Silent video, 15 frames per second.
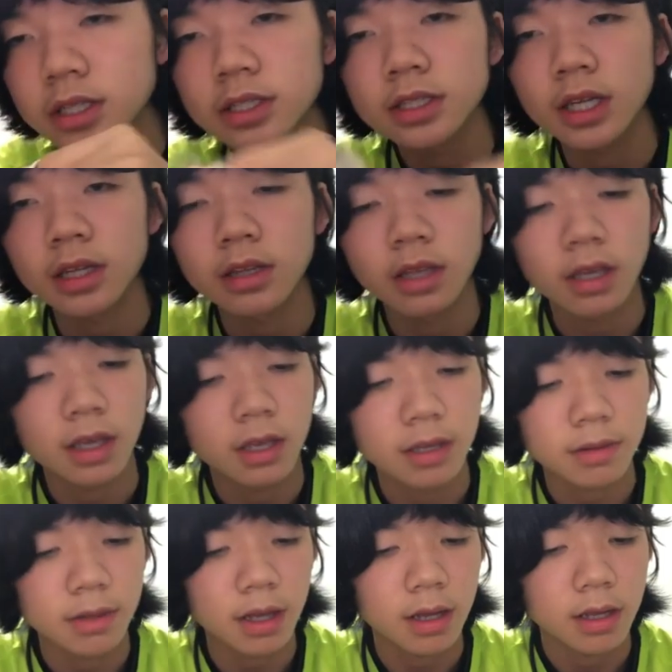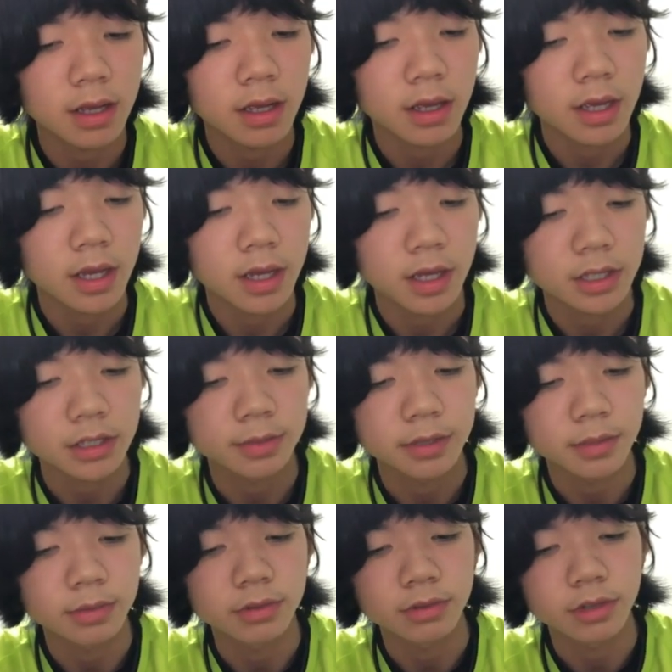使っていた守備手
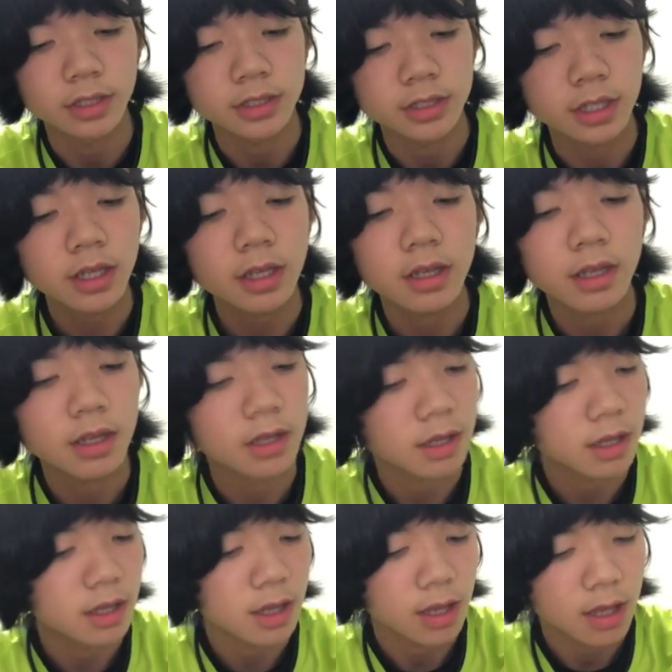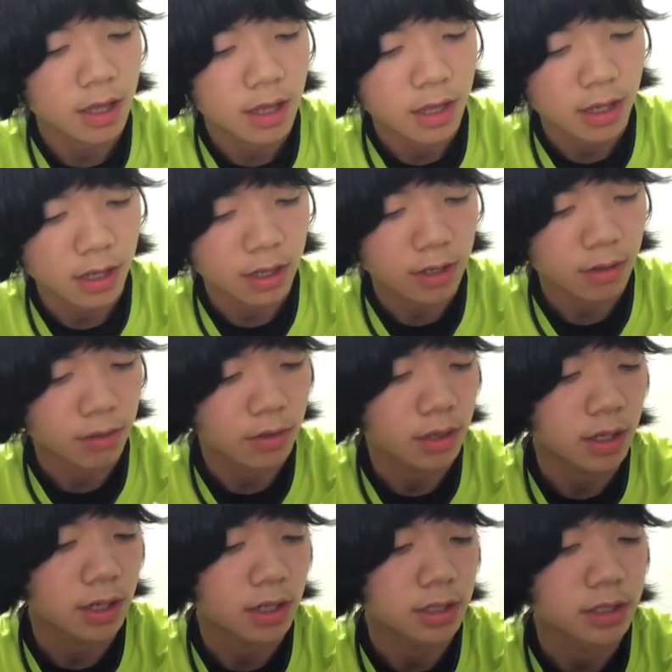袋ですねはいこんな
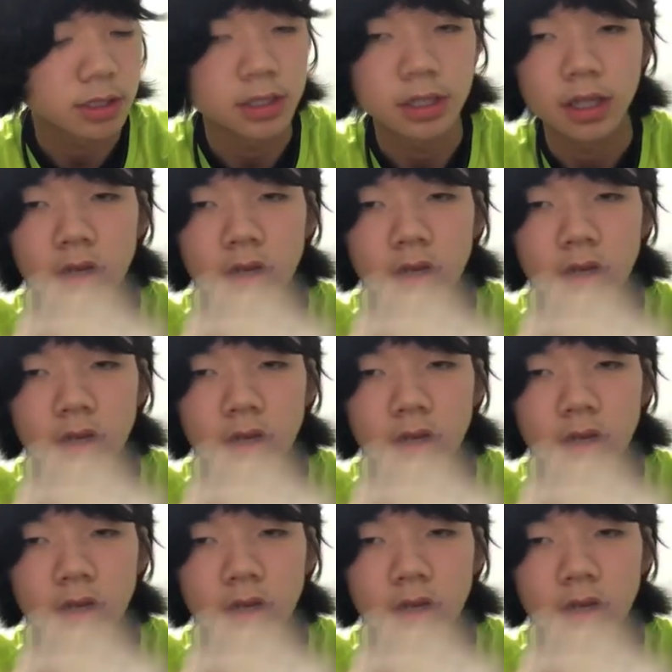感じにな